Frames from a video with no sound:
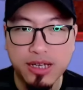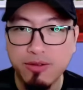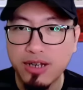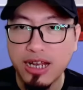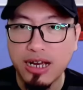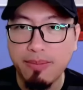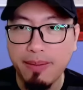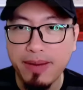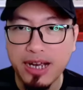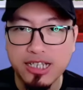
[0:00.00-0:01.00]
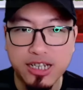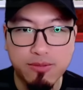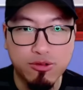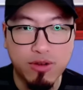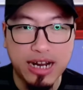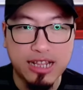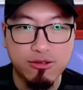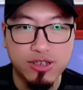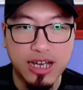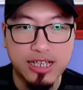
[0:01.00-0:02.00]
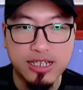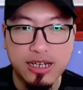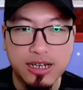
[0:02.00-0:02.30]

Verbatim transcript: nya ya udahlah nggak apa-apa guys 1200 guys